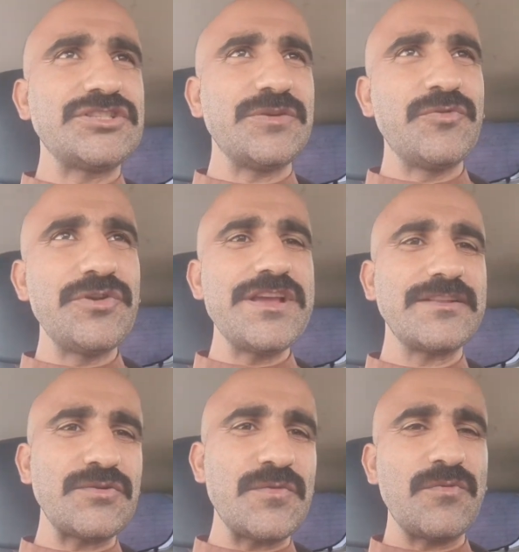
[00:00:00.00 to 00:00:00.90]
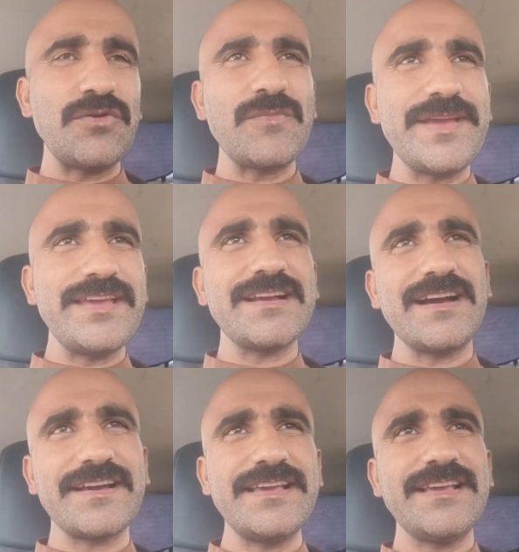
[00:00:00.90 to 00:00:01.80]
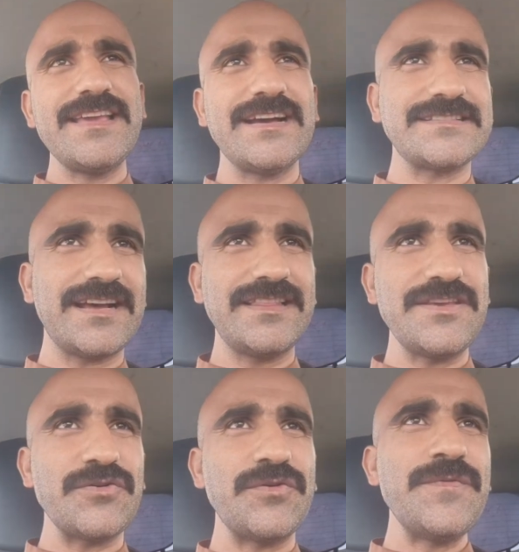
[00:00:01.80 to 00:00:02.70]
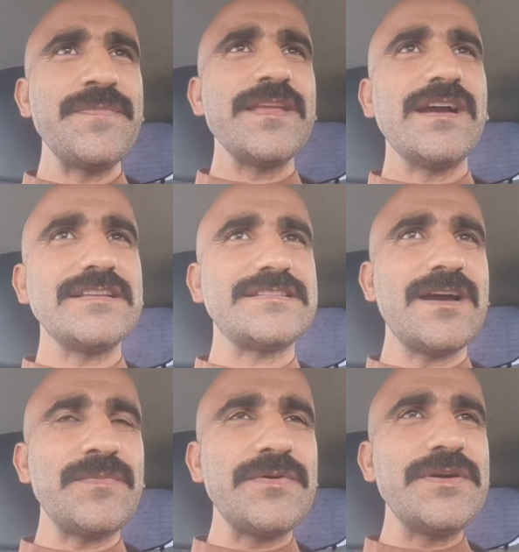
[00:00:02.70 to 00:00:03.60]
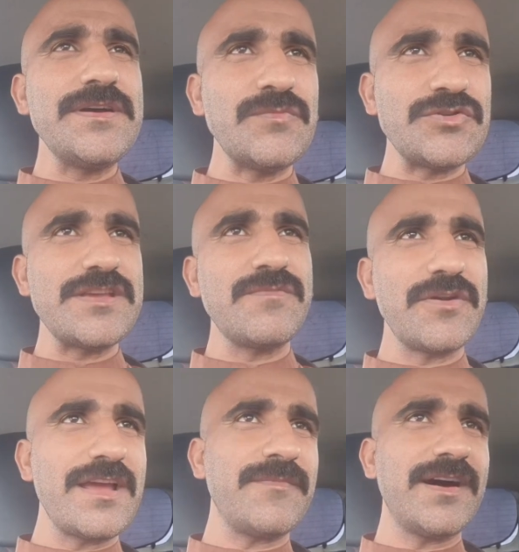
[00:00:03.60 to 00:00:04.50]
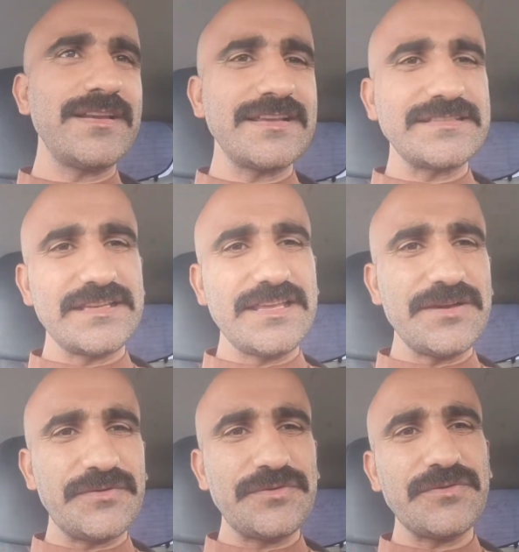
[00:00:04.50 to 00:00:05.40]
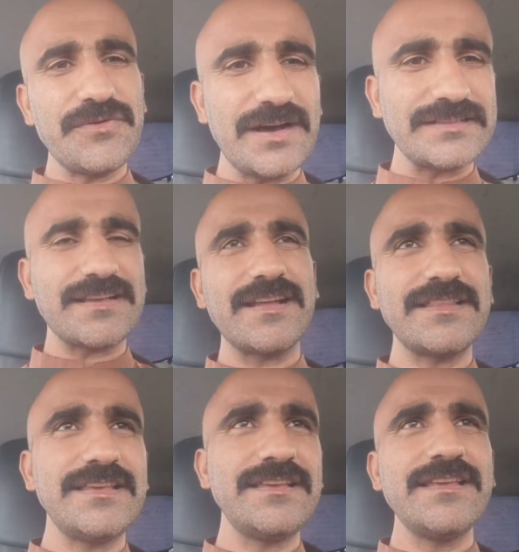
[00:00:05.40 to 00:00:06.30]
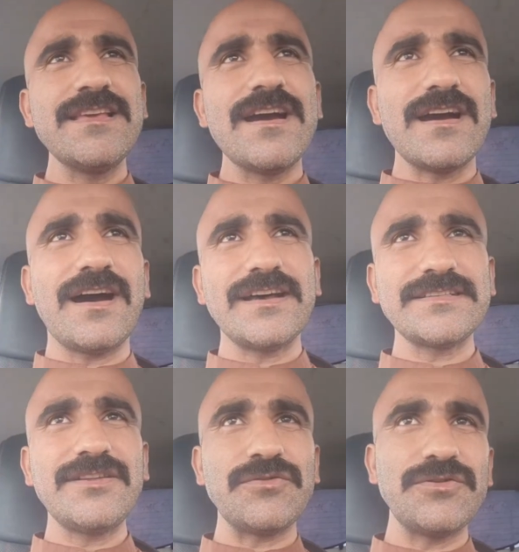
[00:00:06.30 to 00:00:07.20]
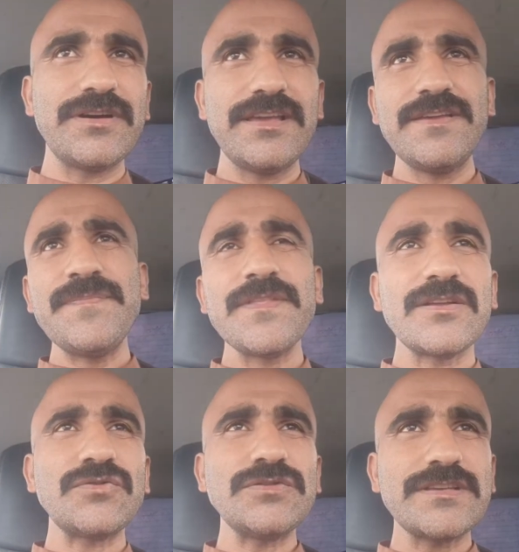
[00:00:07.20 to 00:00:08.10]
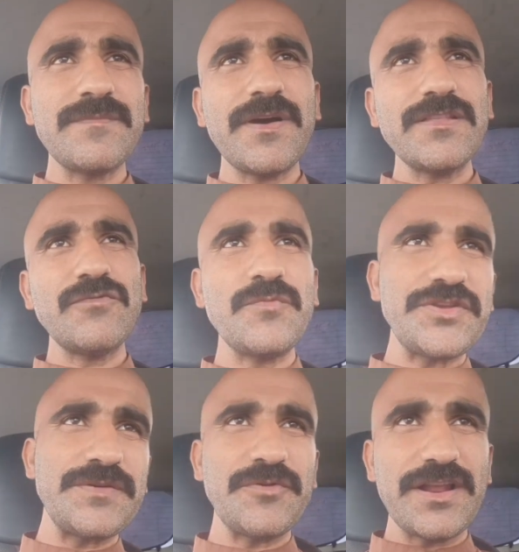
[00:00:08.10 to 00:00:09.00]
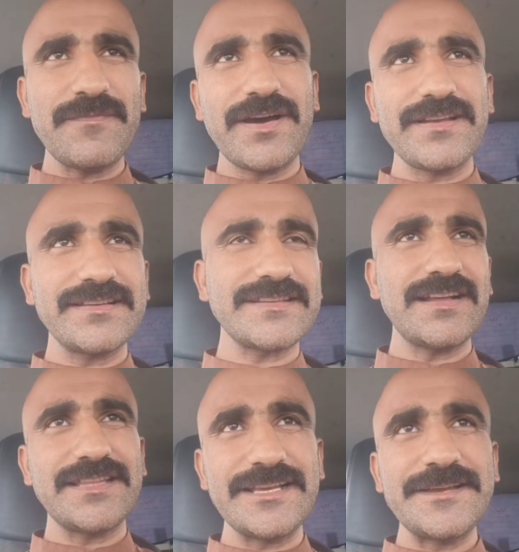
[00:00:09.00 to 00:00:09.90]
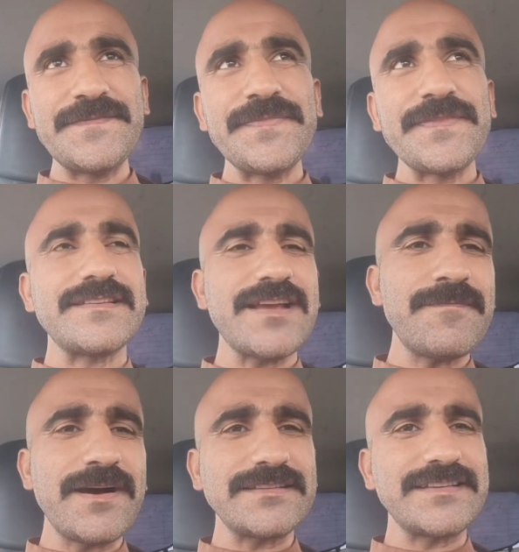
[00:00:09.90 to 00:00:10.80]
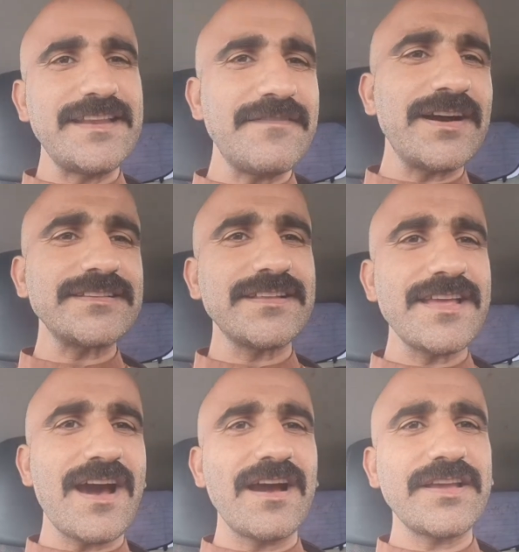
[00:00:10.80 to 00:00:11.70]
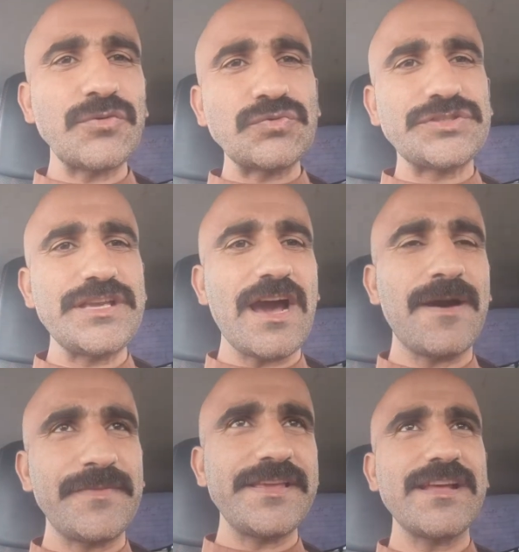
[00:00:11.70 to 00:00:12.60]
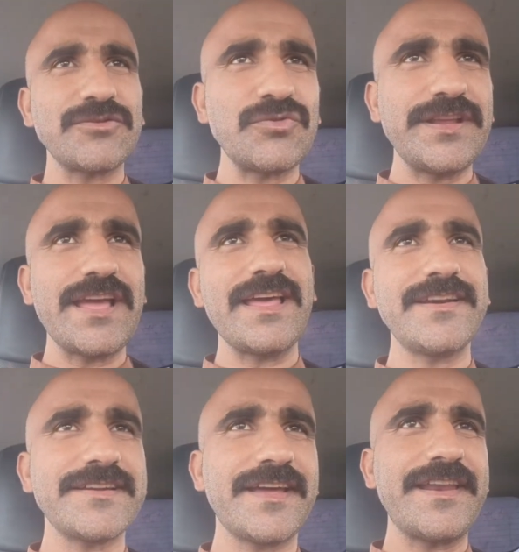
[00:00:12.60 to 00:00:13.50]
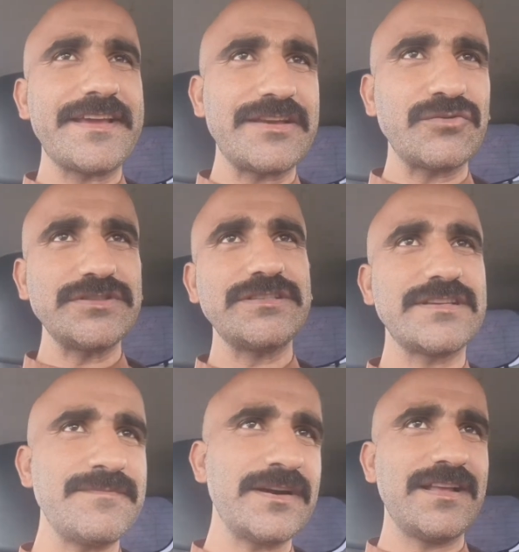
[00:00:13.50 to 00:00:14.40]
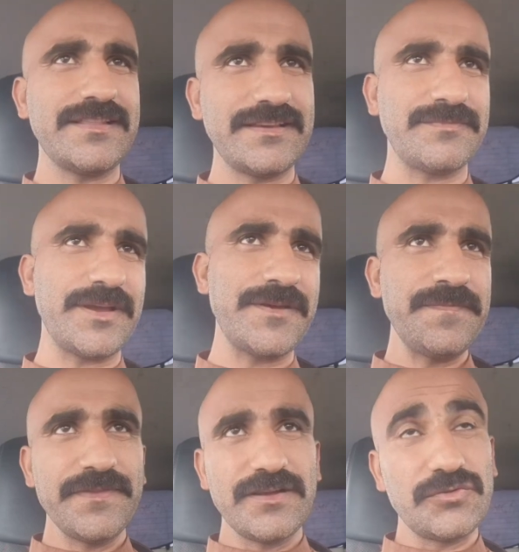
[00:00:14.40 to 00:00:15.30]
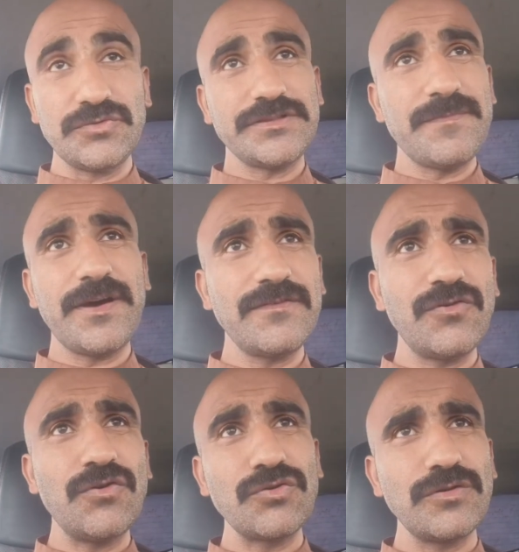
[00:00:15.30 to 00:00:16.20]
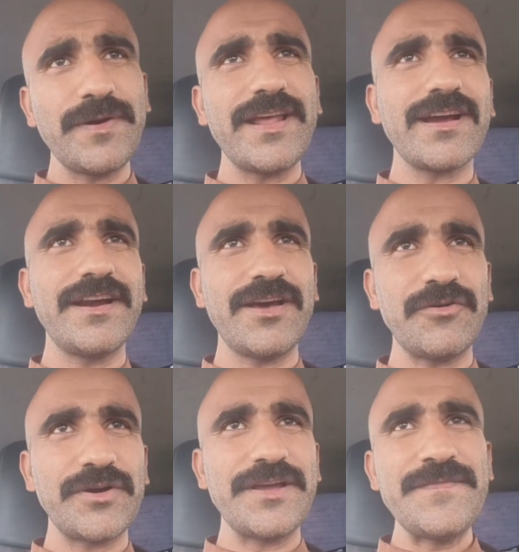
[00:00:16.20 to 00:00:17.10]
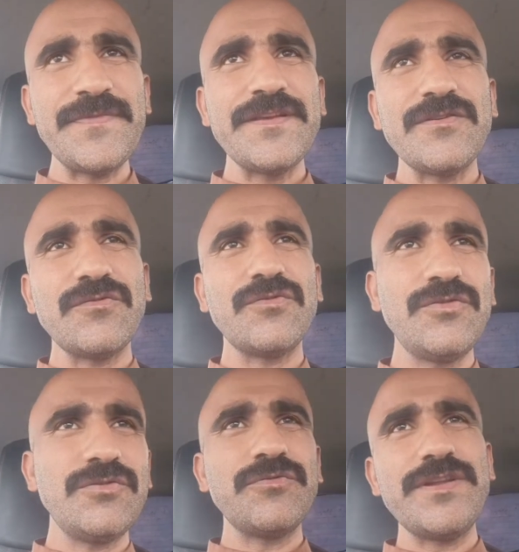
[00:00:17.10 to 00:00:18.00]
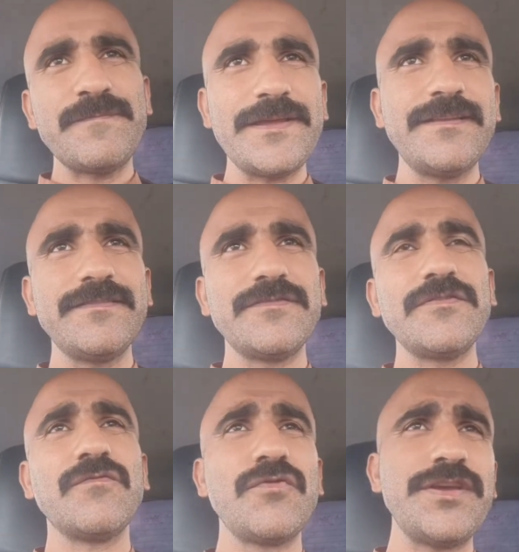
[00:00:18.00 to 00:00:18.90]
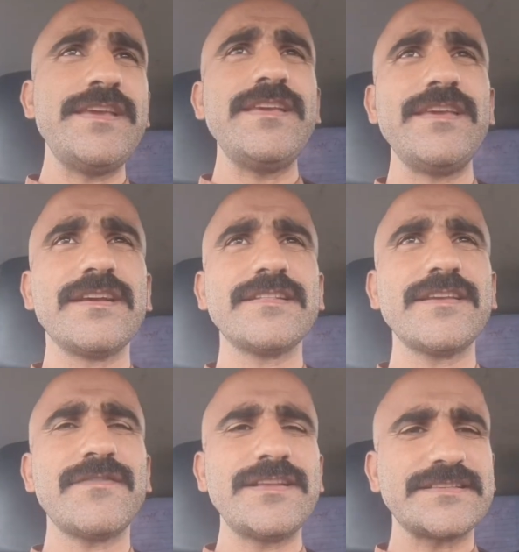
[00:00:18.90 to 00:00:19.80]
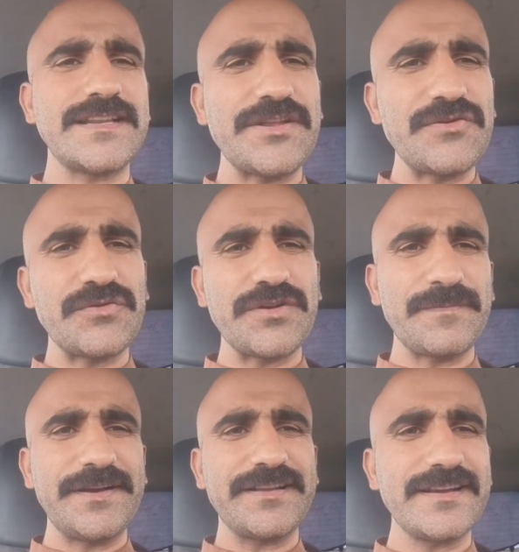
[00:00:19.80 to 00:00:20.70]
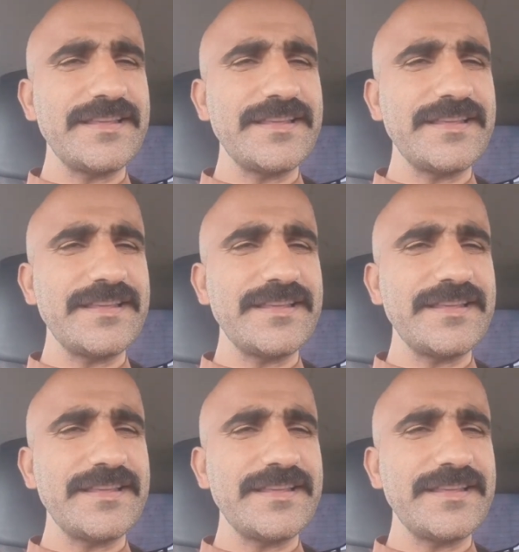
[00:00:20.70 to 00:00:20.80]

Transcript: जमहूरियत हो मुल्क में एक हकीकी आज़ादी हो जब मुजीबुररहमान के ज़रिए उनको आज़ादी हासिल हो गई तो उसके बाद वो मुजीबरहमान के साथ थे जब हसीना वाजिद ने आके उसी अमरीत को इनहेरिट करने की कोशिश की बांग्लादेश में तो उसके बाद वो लोग दोबारा खड़े हो गए उन लोगों ने फिर वही इकहत्तर वाले सिनेरियो को रिपीट कर